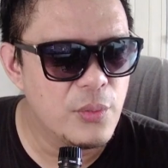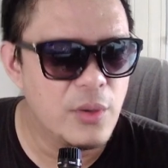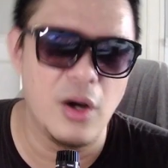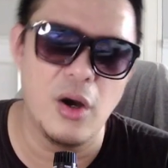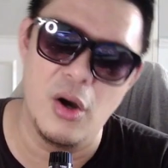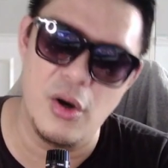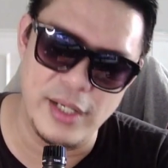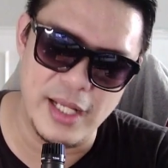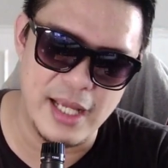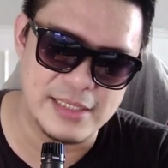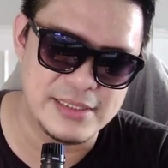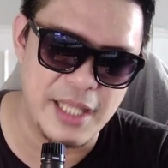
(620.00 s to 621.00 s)
Oh
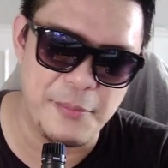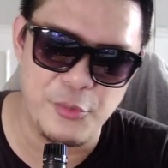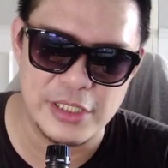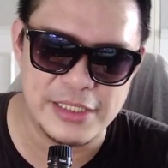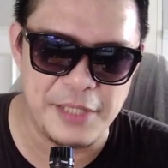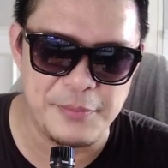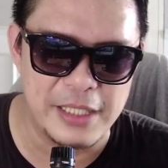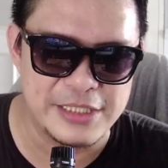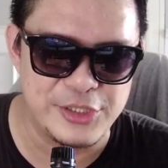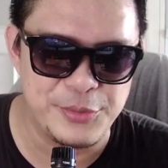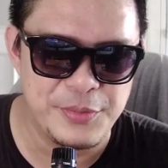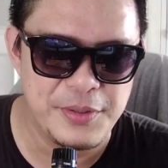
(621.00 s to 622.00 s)
nice temponya tight
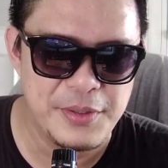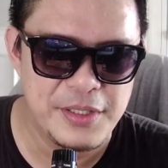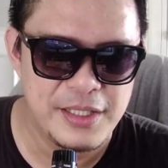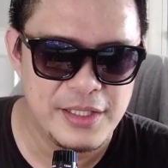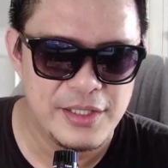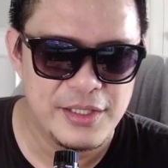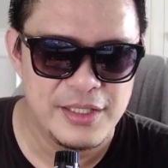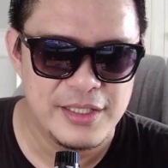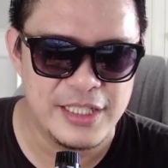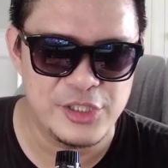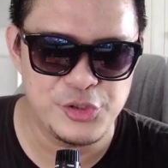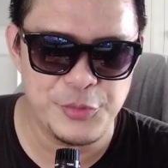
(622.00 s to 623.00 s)
banget itu.
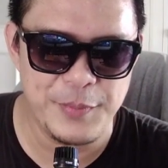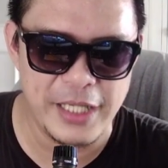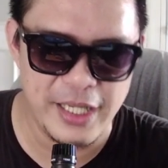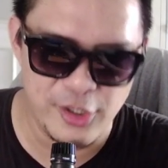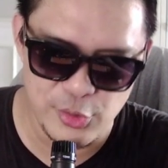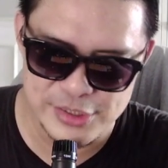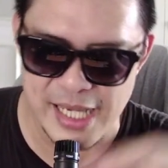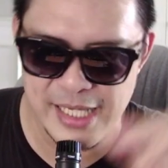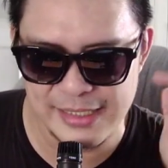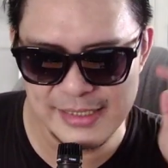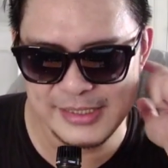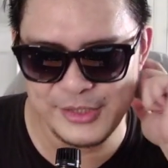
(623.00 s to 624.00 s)
Ditutup pakai close
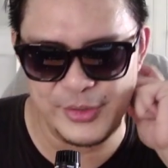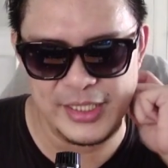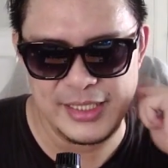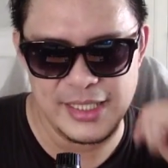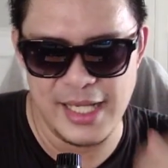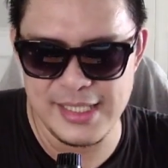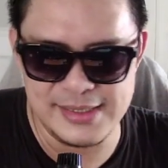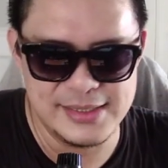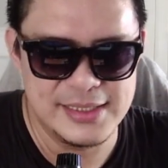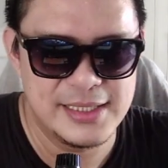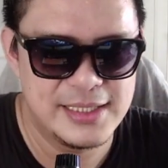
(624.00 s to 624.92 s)
ahead di situ ya. Nice.